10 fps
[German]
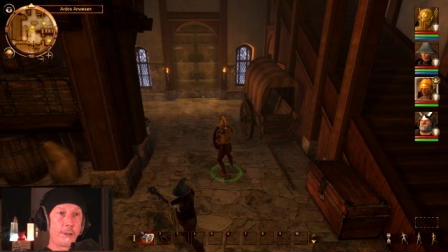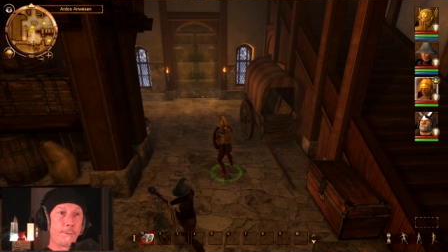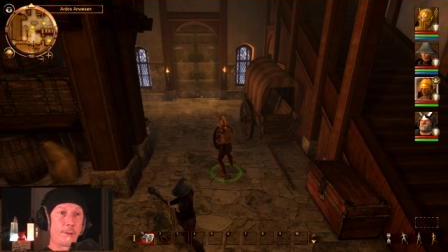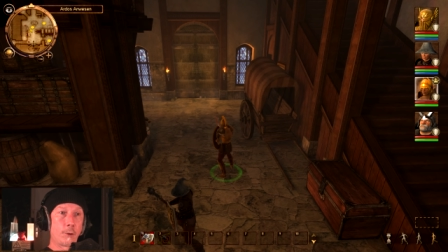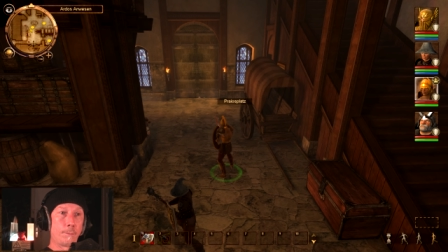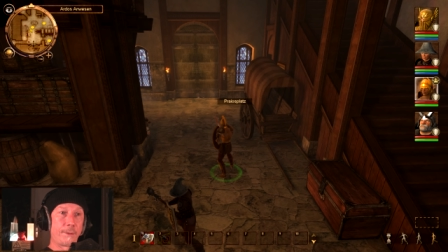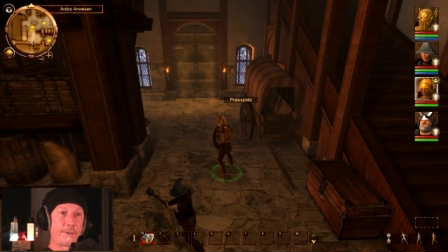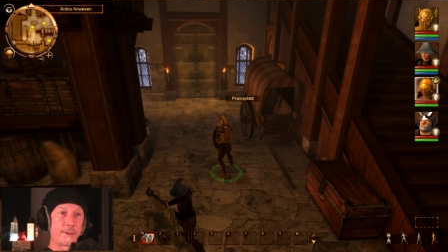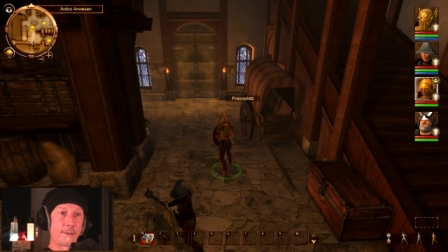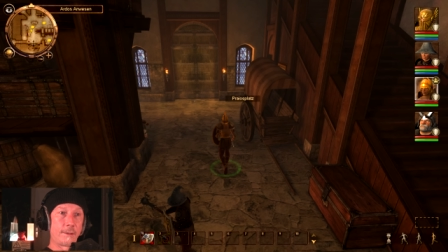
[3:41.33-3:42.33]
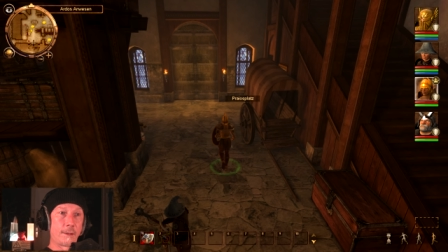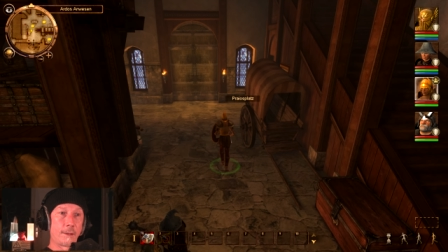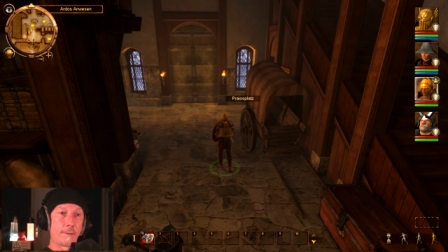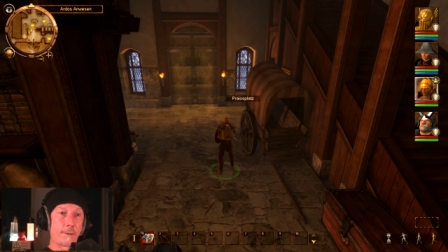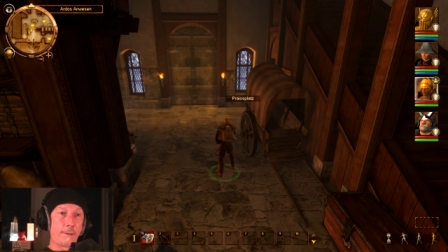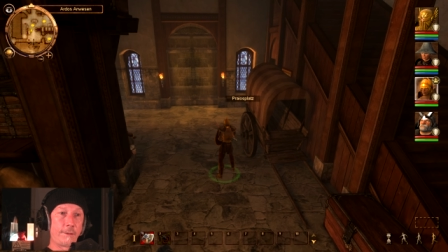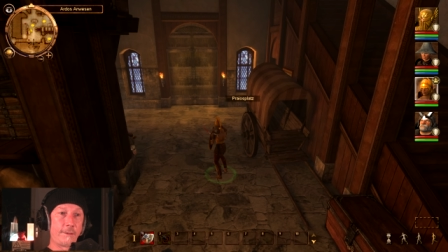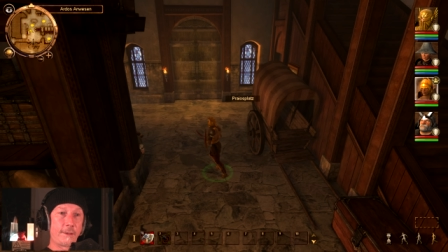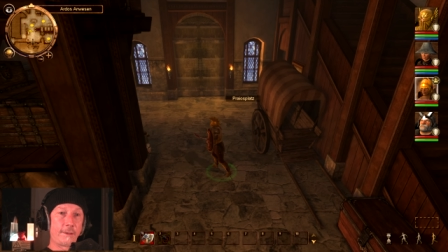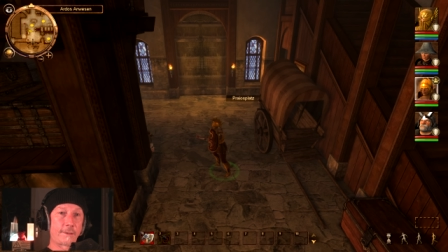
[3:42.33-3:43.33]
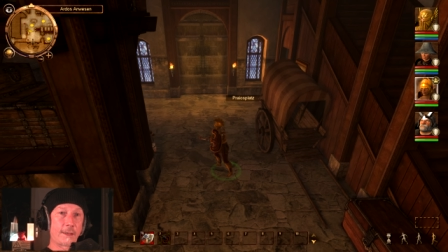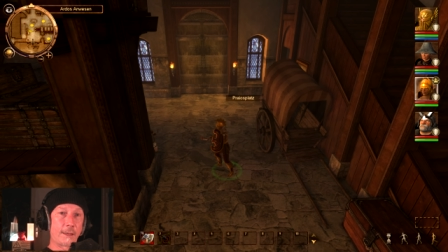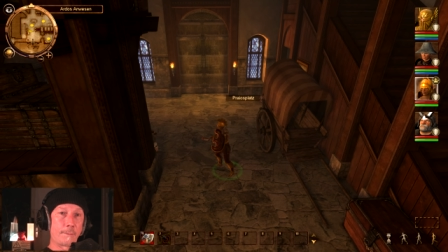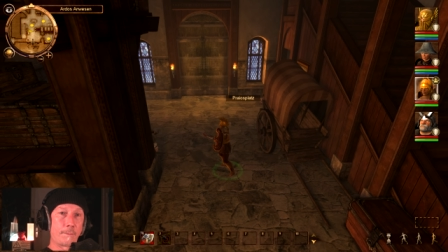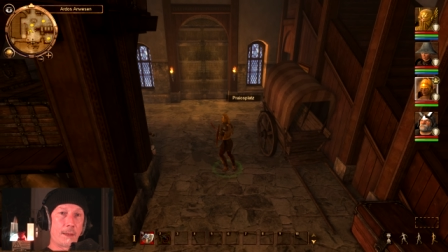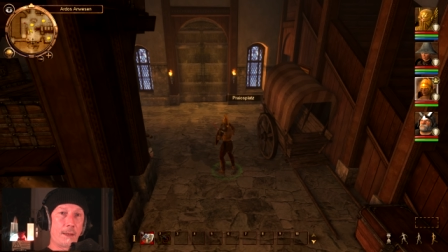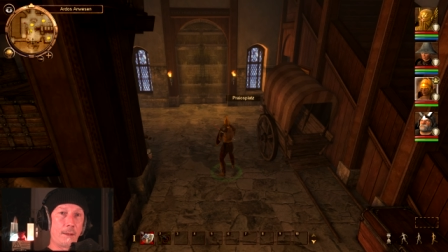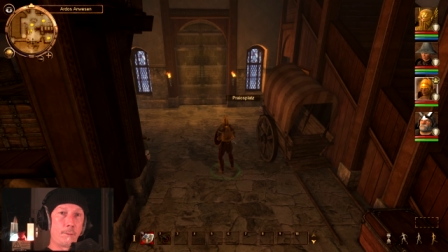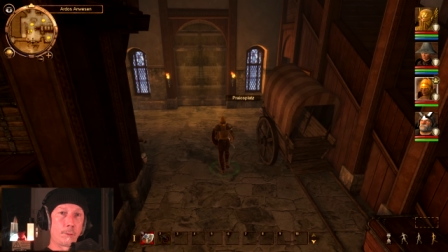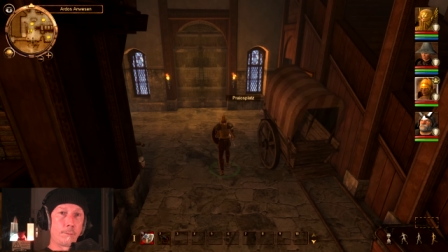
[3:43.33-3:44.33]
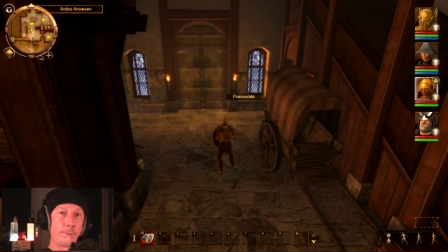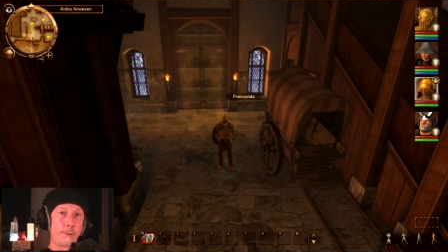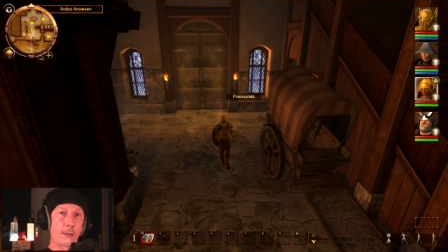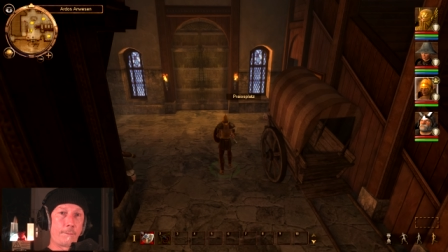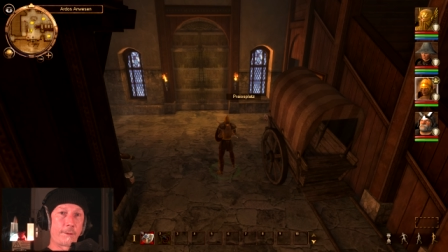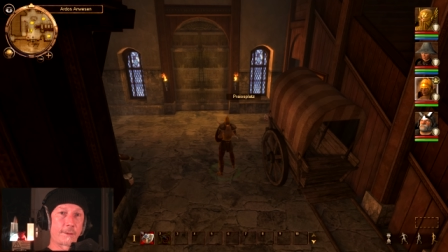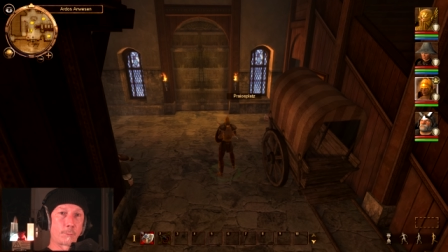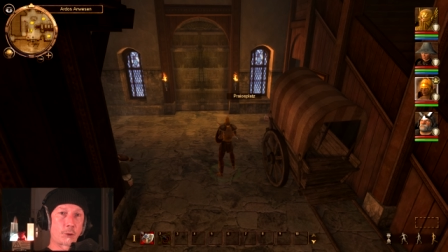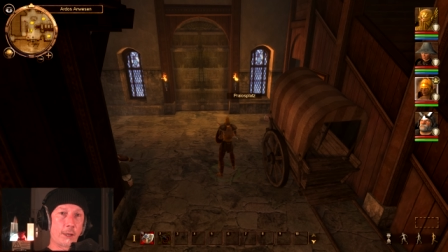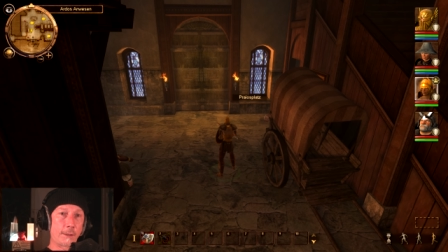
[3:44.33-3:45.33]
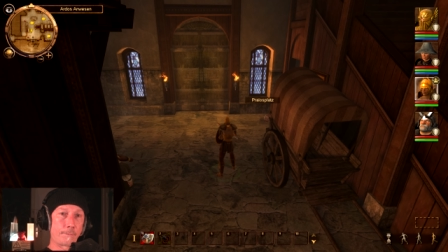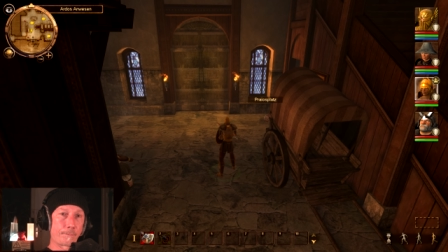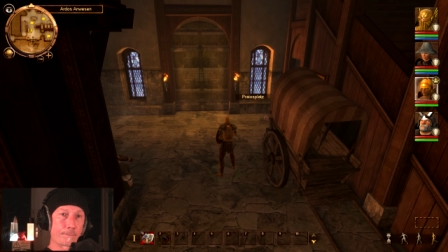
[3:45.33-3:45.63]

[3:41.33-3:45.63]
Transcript: ich mich noch ein bisschen, äh, weil wir sind ja jetzt gerade mal irgendwie halbwegs am Start.